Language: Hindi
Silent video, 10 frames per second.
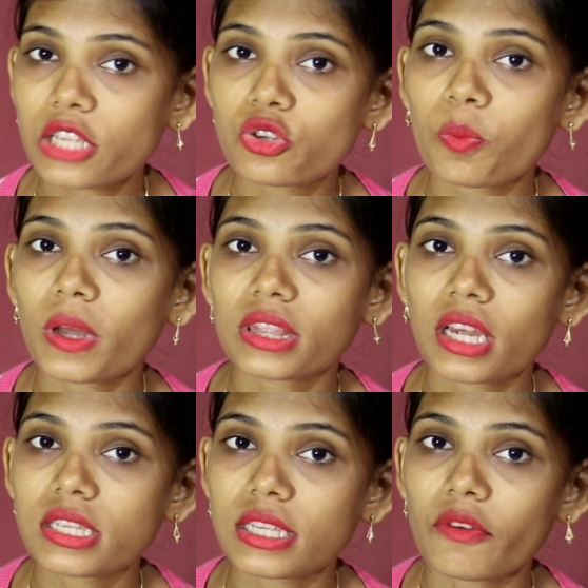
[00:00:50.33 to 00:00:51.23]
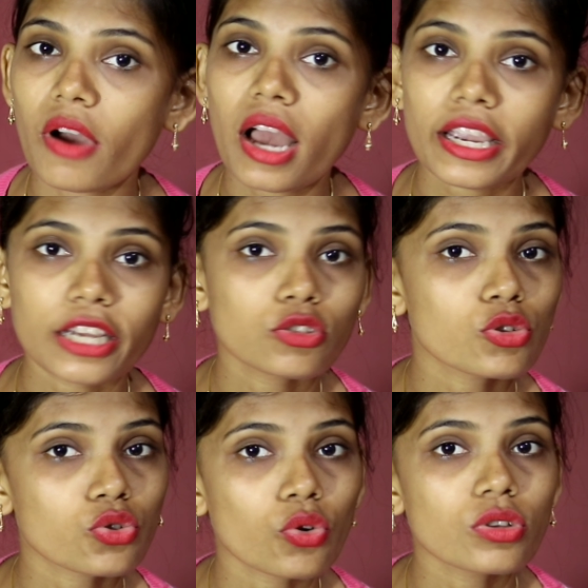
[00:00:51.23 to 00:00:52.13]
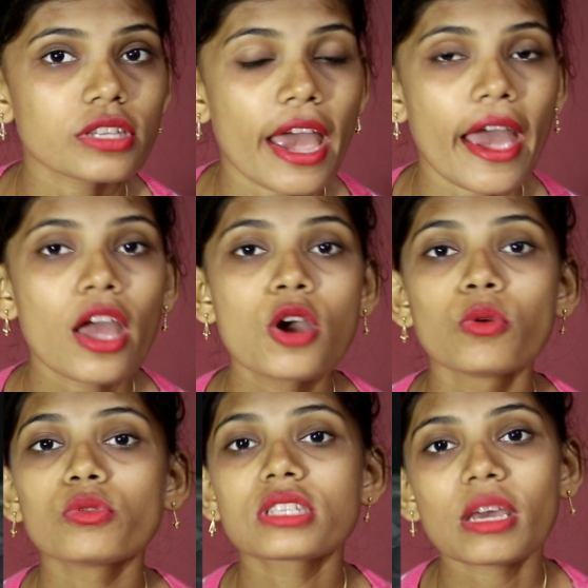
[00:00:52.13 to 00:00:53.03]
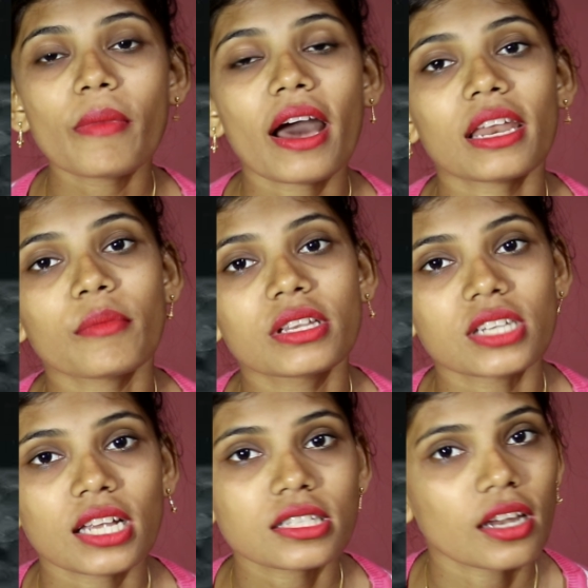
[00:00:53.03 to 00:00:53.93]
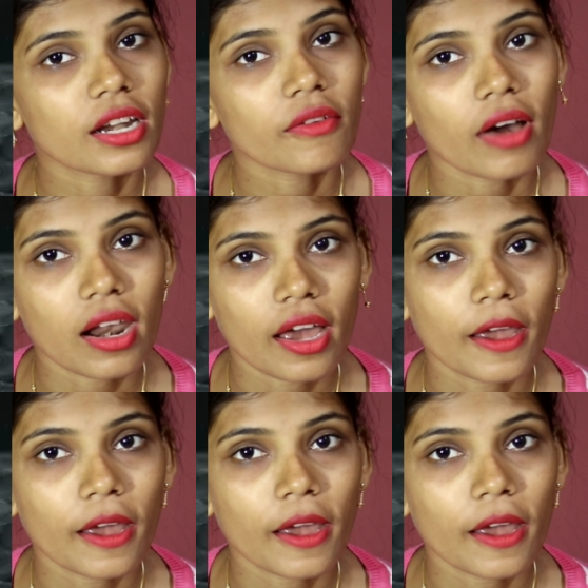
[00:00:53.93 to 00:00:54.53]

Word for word: के जो पत्थर्स है वहाँ के जो स्टोन्स हैं उसके बारे में जांच करने वाला